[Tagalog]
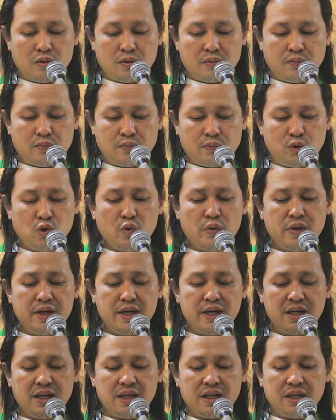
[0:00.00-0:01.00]

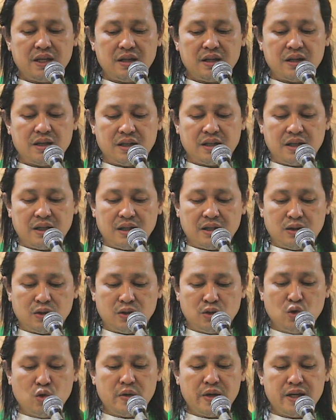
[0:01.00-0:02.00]
doing
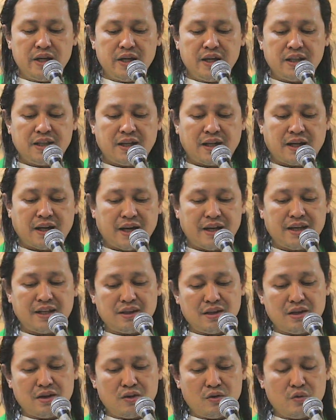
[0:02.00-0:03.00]
doing it right
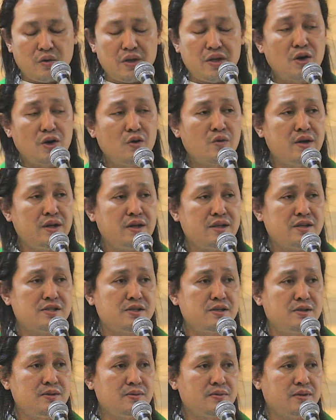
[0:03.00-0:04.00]
when no one is
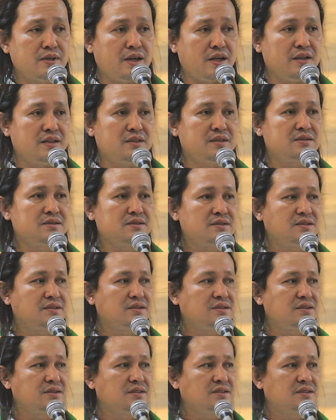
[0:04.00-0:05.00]
looking.
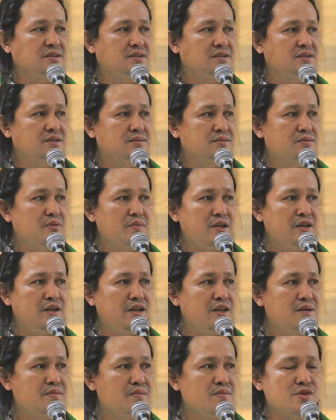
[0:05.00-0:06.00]
O
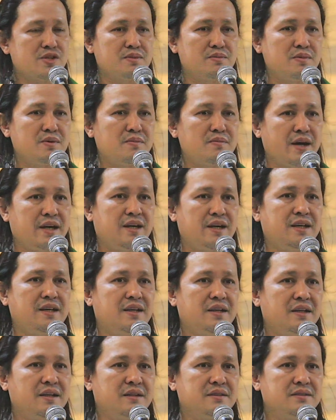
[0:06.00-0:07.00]
manigihimo sa babay,
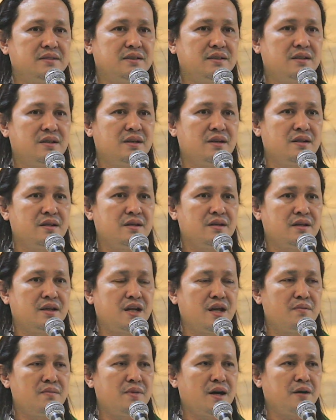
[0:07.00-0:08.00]

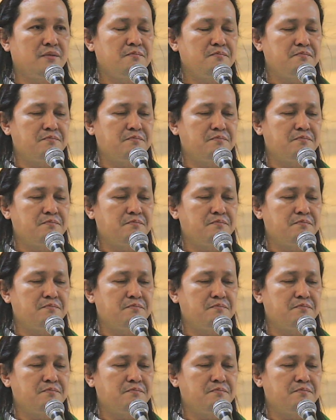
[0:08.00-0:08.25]
kana bang